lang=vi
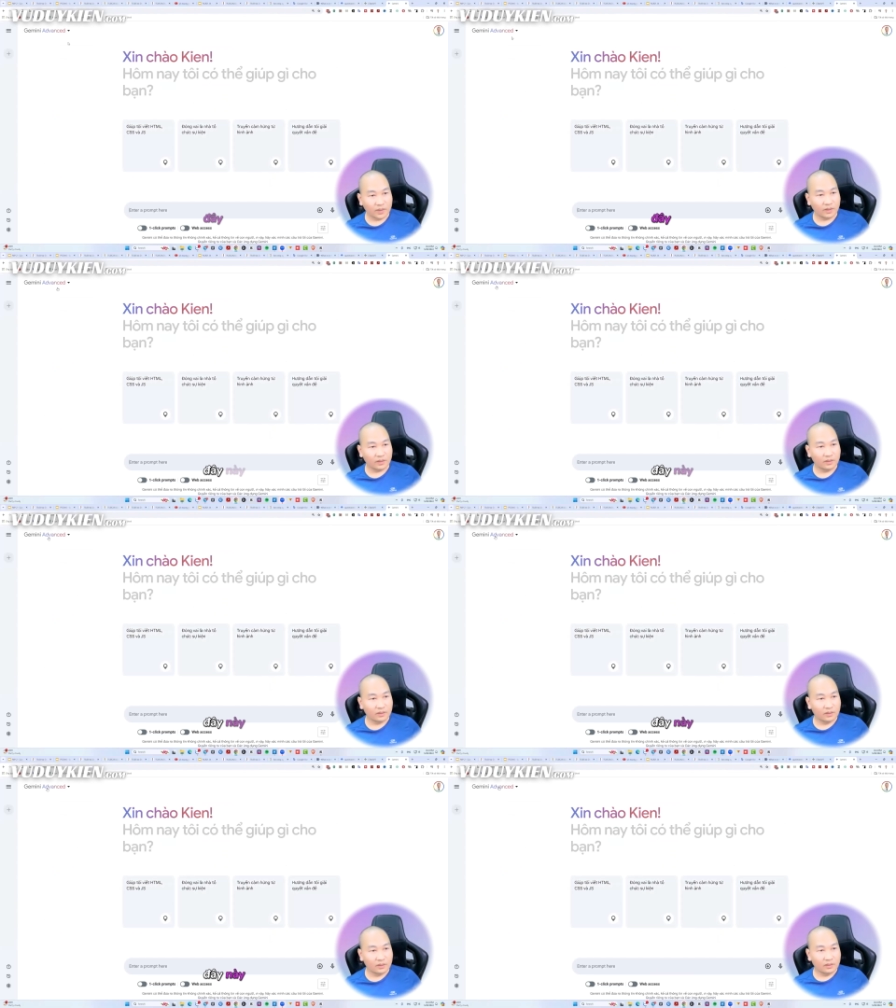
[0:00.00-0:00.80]
Đây này,
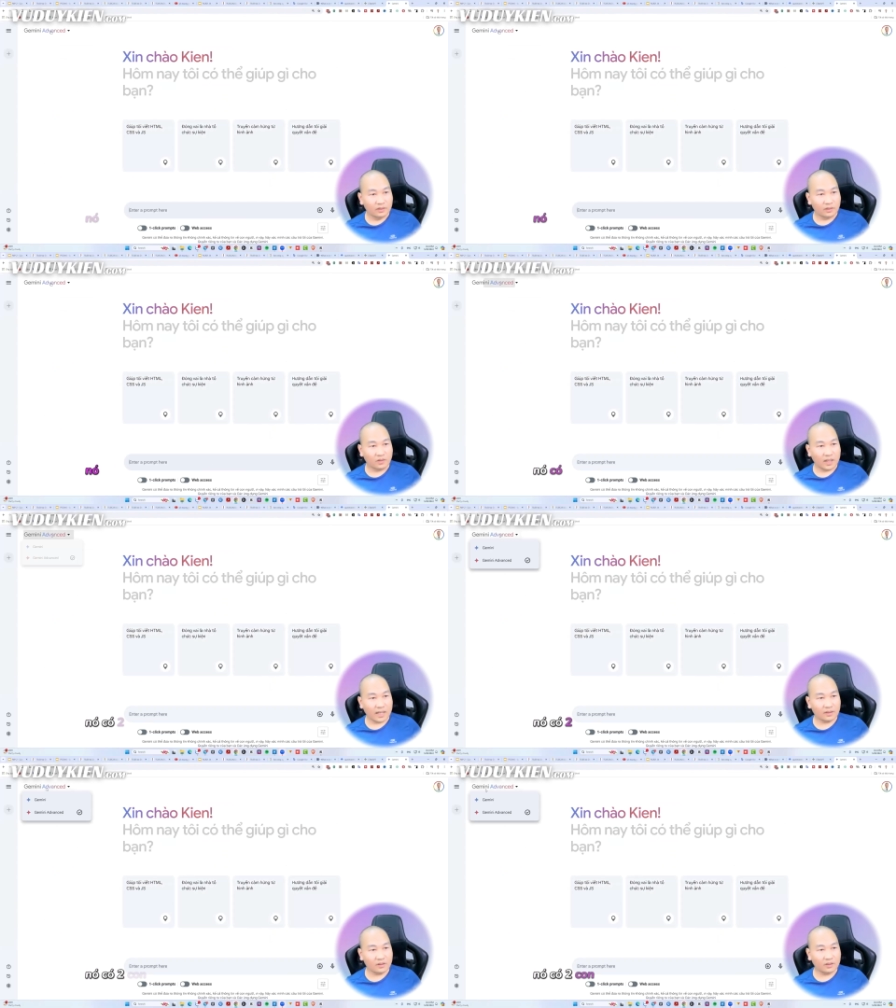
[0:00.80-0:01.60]
nó có
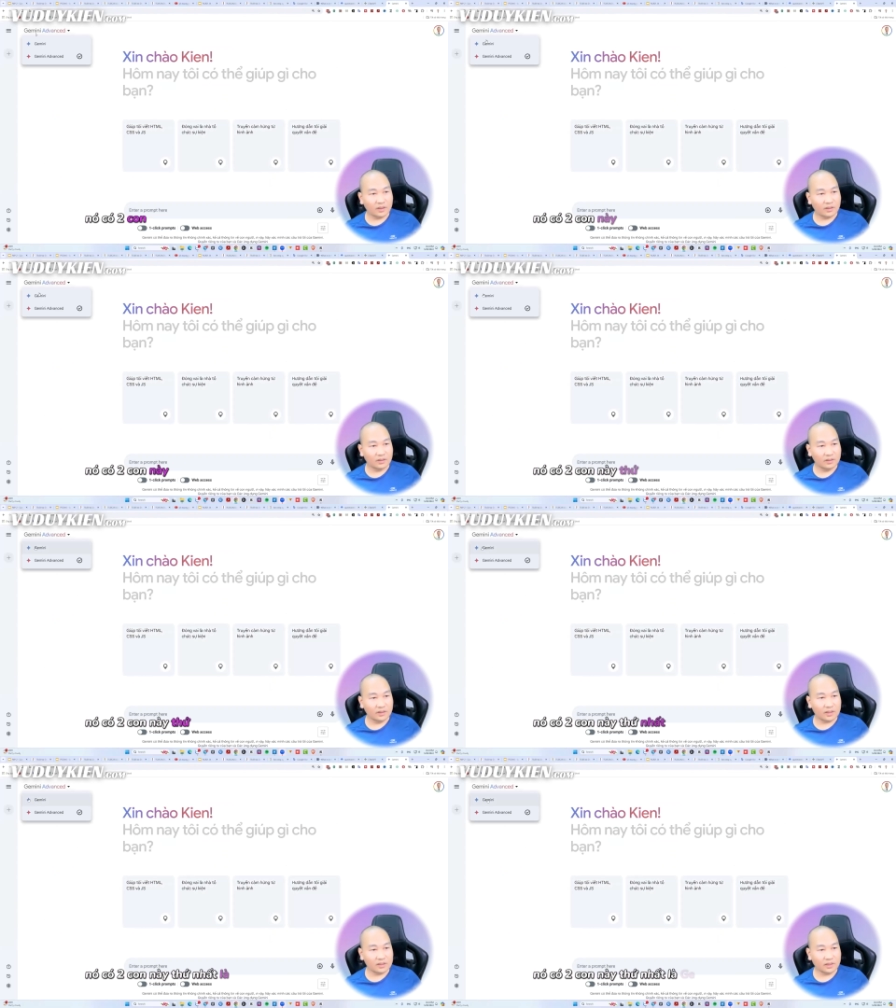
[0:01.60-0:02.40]
hai con này. Thứ
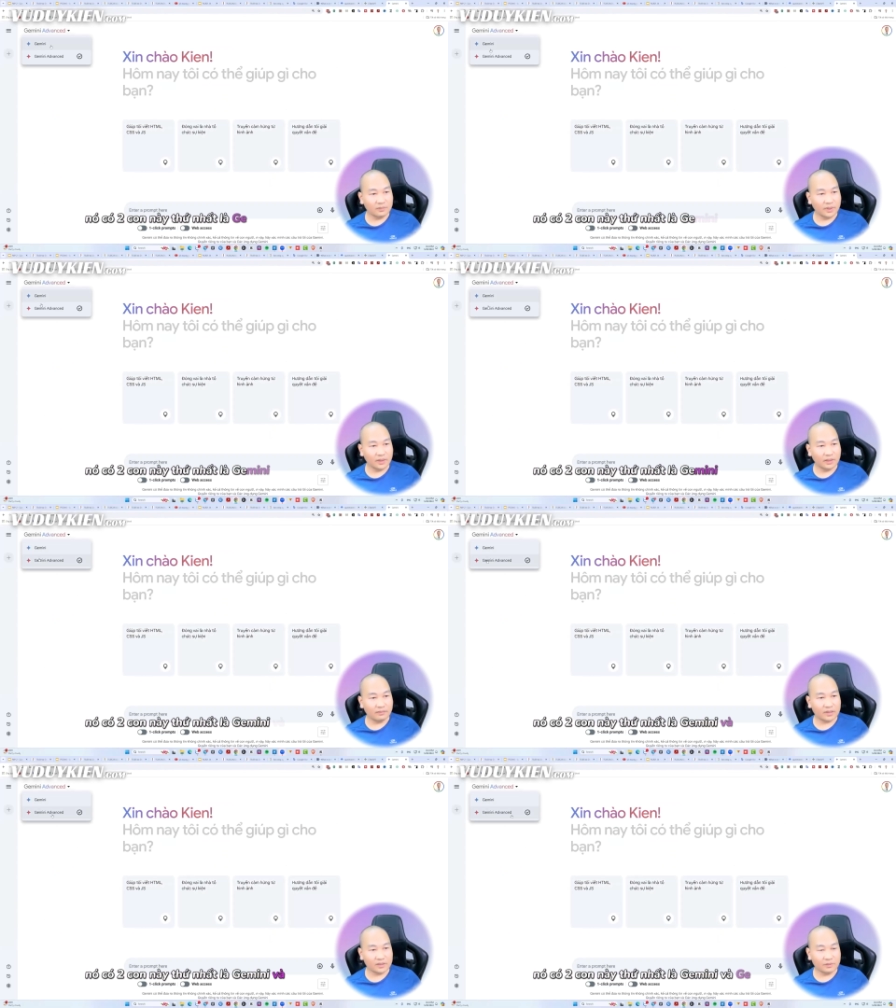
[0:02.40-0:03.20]
nhất là Gemini
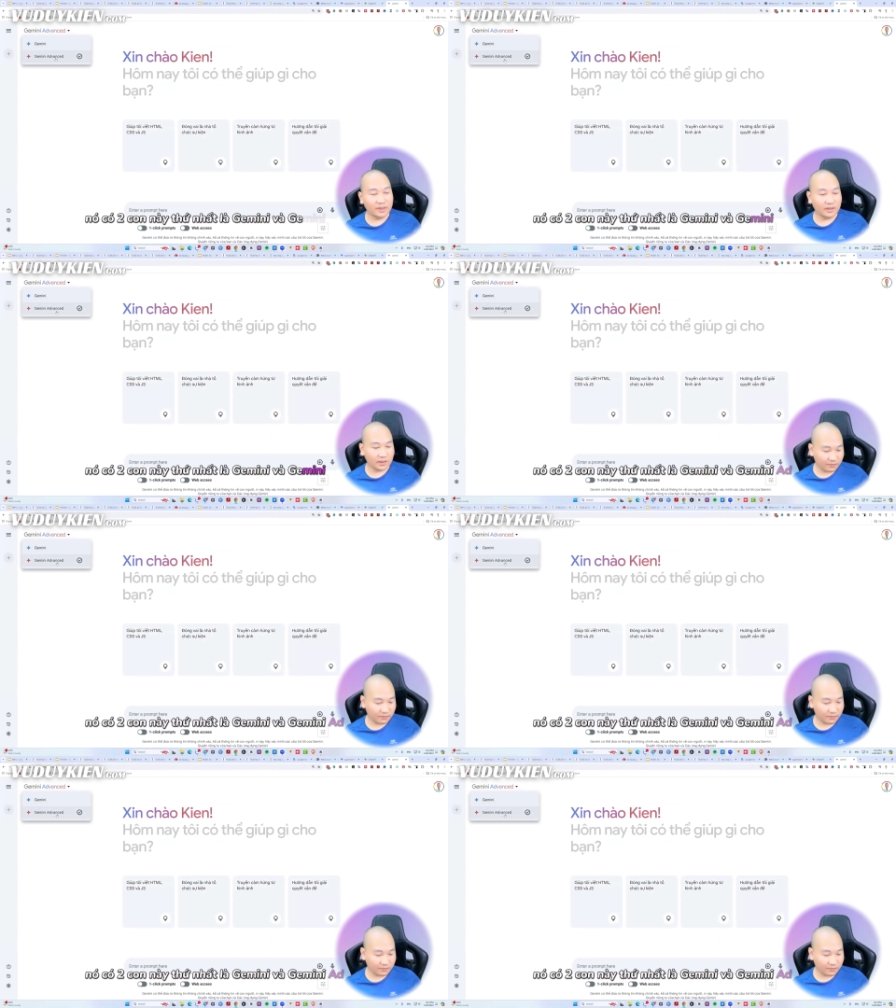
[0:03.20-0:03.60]
và Gemini